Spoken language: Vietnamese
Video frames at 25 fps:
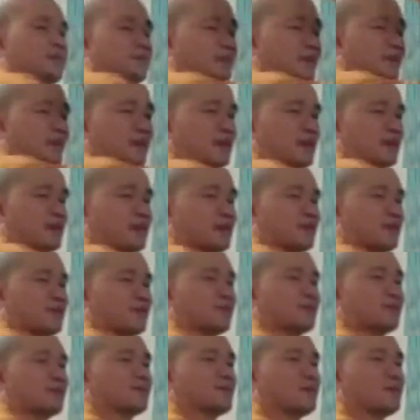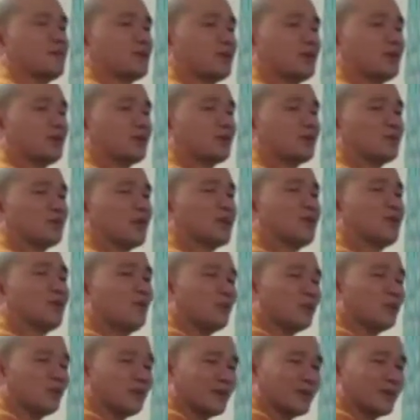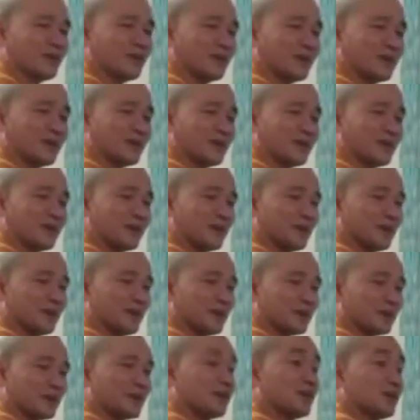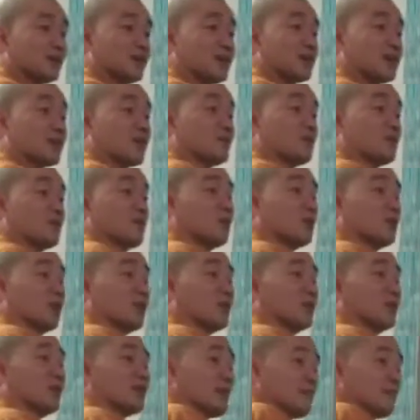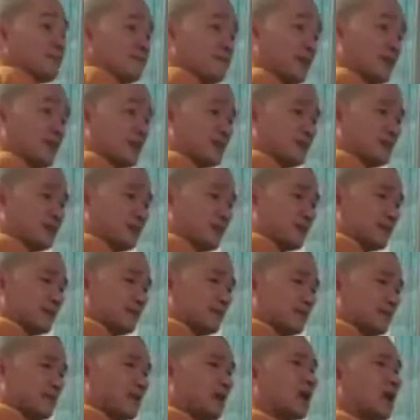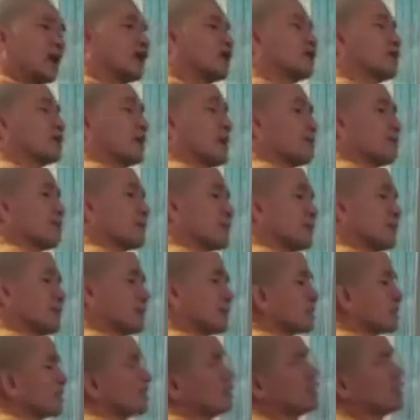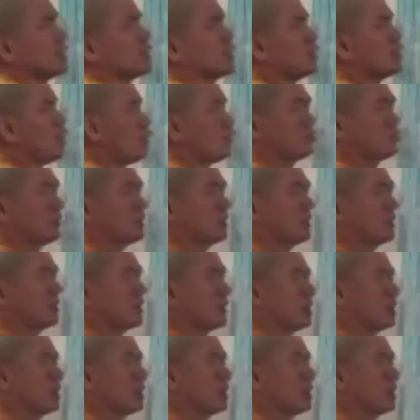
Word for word: mình cho nó vỡ luôn. Cho nên là không có gì nó đắp mình là được. Mà hở nó đắp thì mình cứ yên ổn vậy